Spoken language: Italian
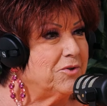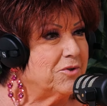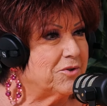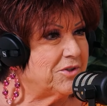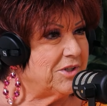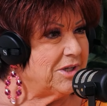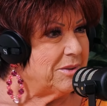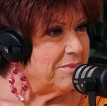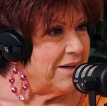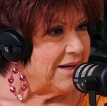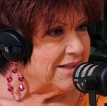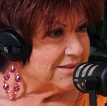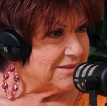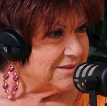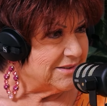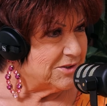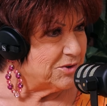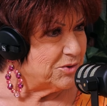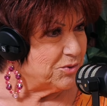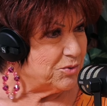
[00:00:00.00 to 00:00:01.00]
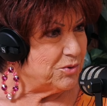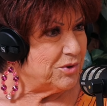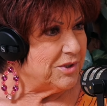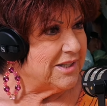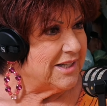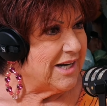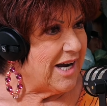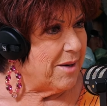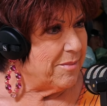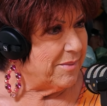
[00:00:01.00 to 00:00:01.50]
ho chiamati su in
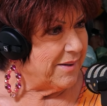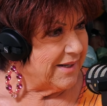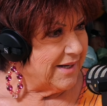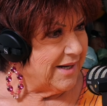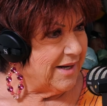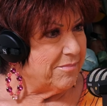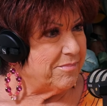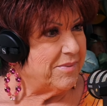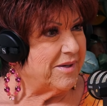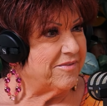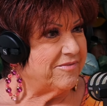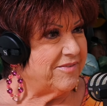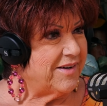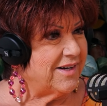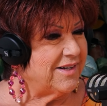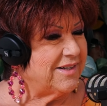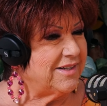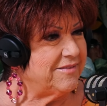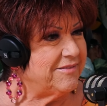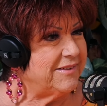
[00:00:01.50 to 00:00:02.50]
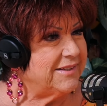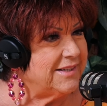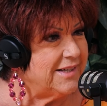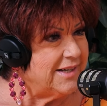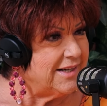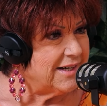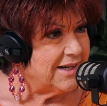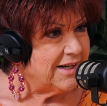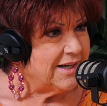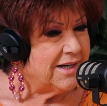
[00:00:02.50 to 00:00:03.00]
camera per farli
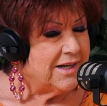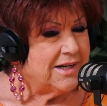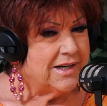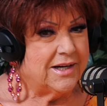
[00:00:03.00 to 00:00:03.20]
vedere,